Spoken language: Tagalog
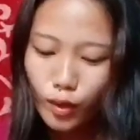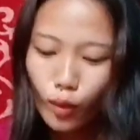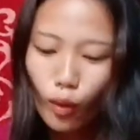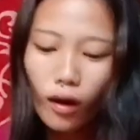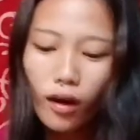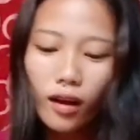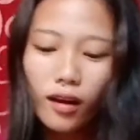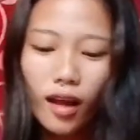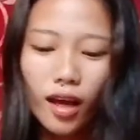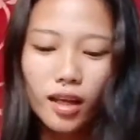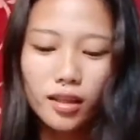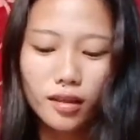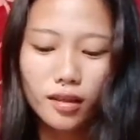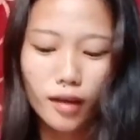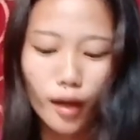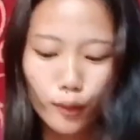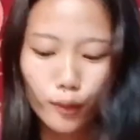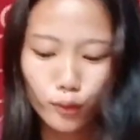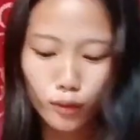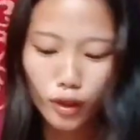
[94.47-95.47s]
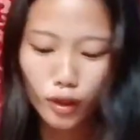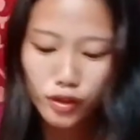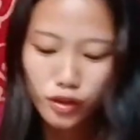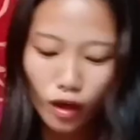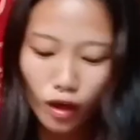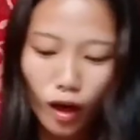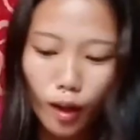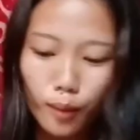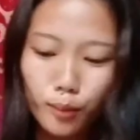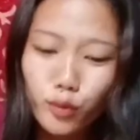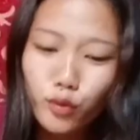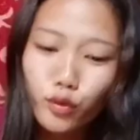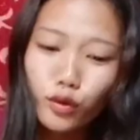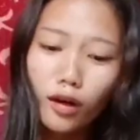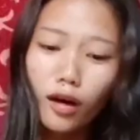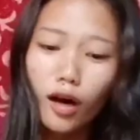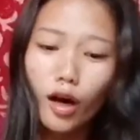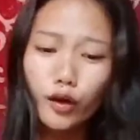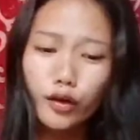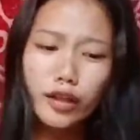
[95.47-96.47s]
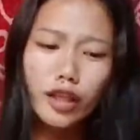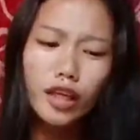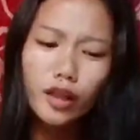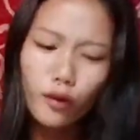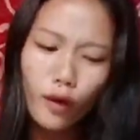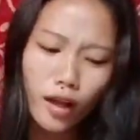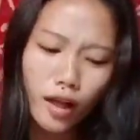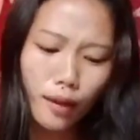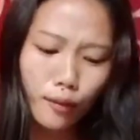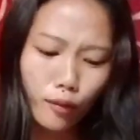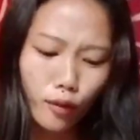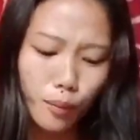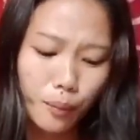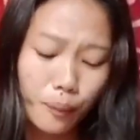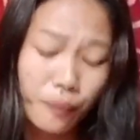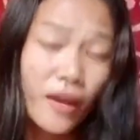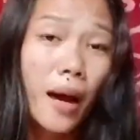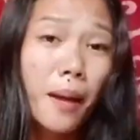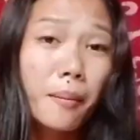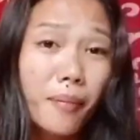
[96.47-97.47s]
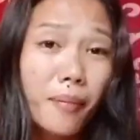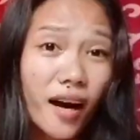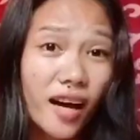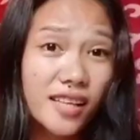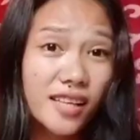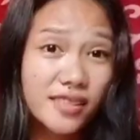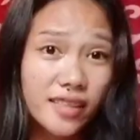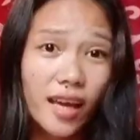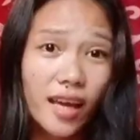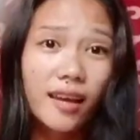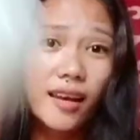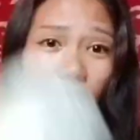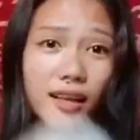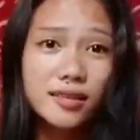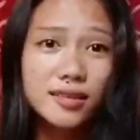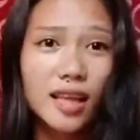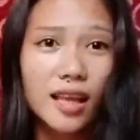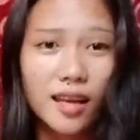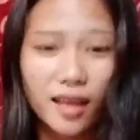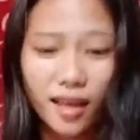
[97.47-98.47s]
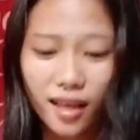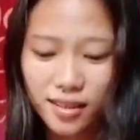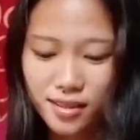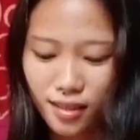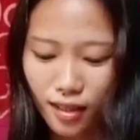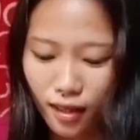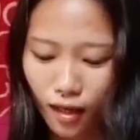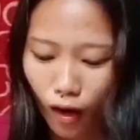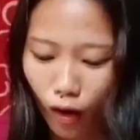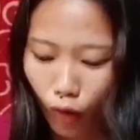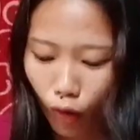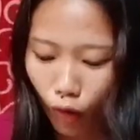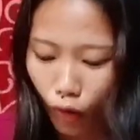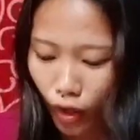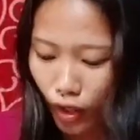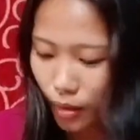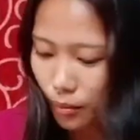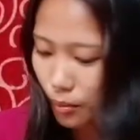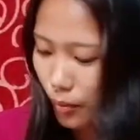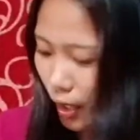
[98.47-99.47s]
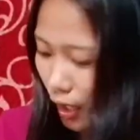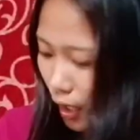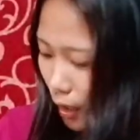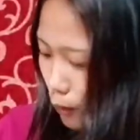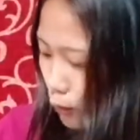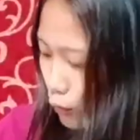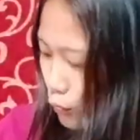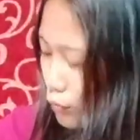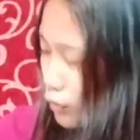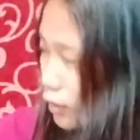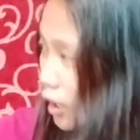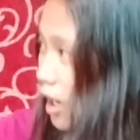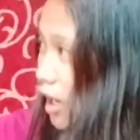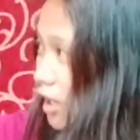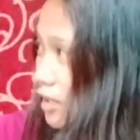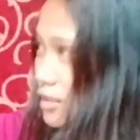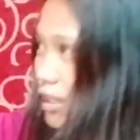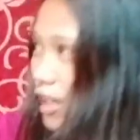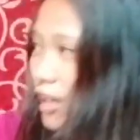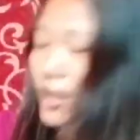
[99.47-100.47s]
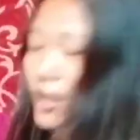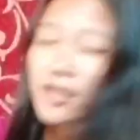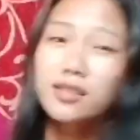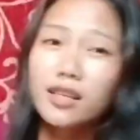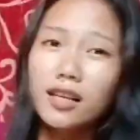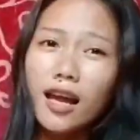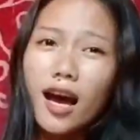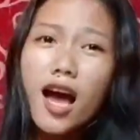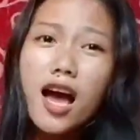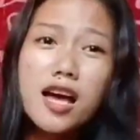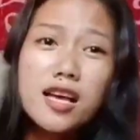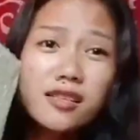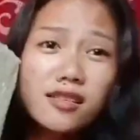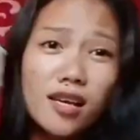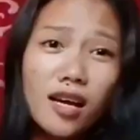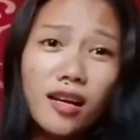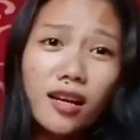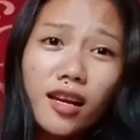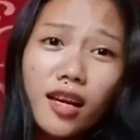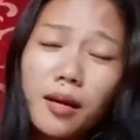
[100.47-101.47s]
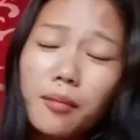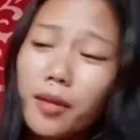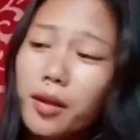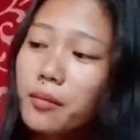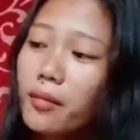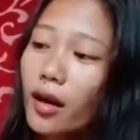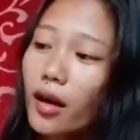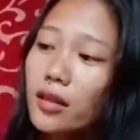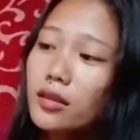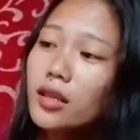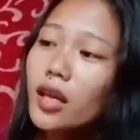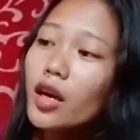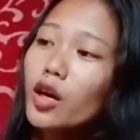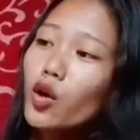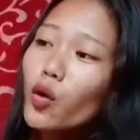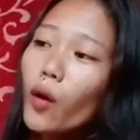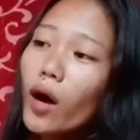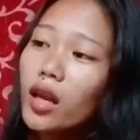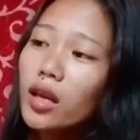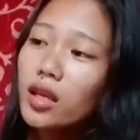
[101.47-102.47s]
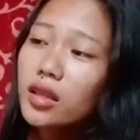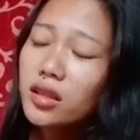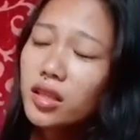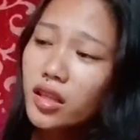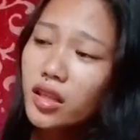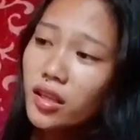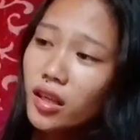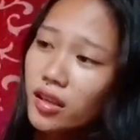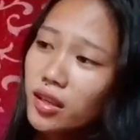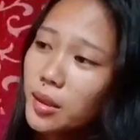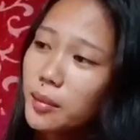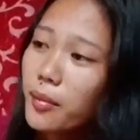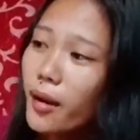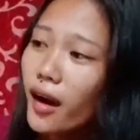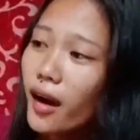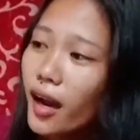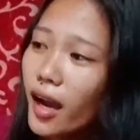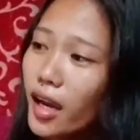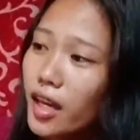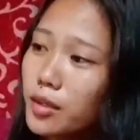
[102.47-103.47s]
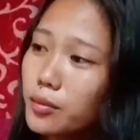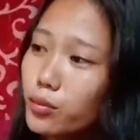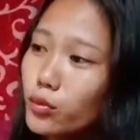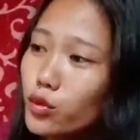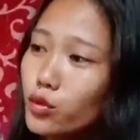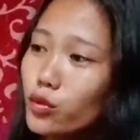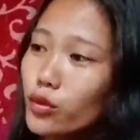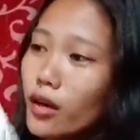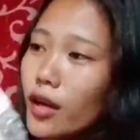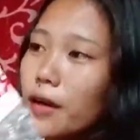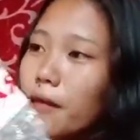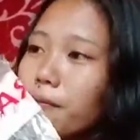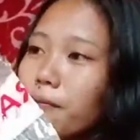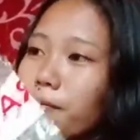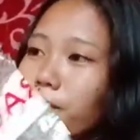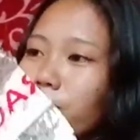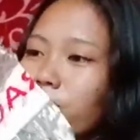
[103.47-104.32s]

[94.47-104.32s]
Mukala na ganun lang siya kamura ngayon. Hindi ko alam kung baka sale lang talaga sila or baka mura lang talaga sila. Sana naman maganda yung quality niya, di ba? Kahit mura.